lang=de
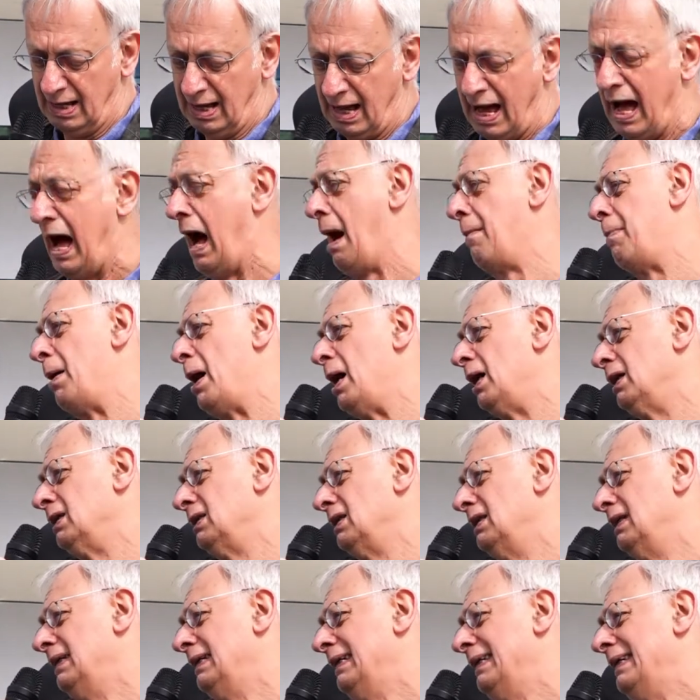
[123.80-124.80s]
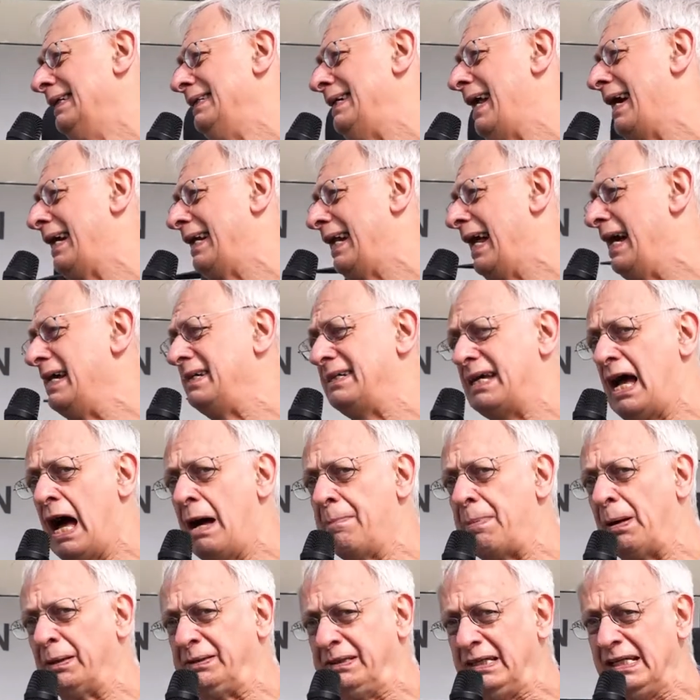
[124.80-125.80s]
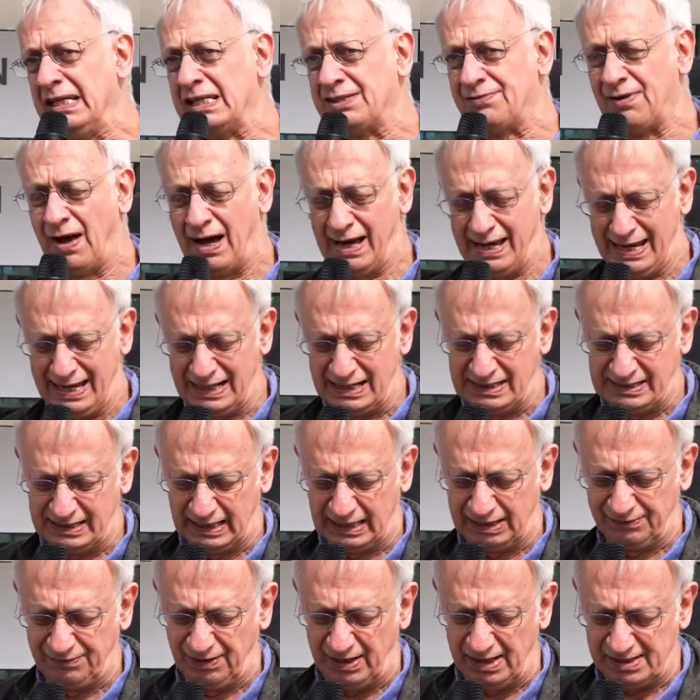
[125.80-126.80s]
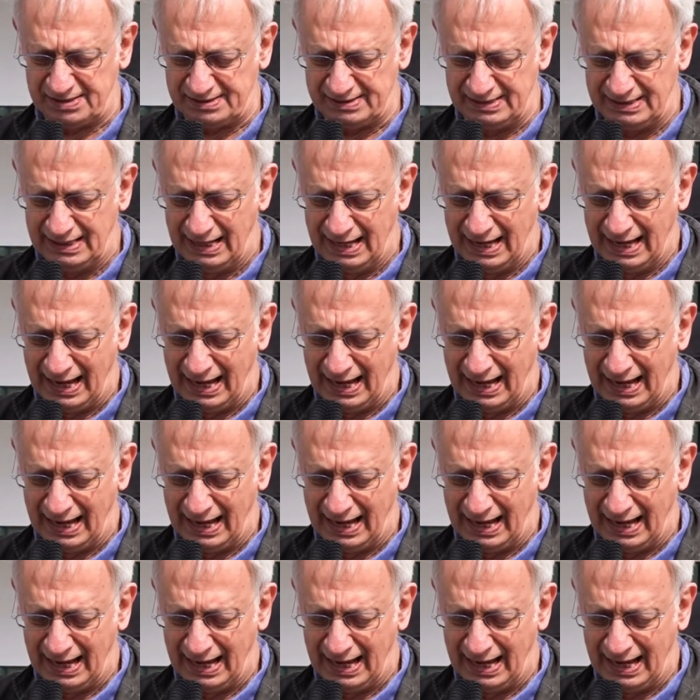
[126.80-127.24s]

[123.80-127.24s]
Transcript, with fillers: Aber der gleiche Herbert Dies war ehrlicher gewesen,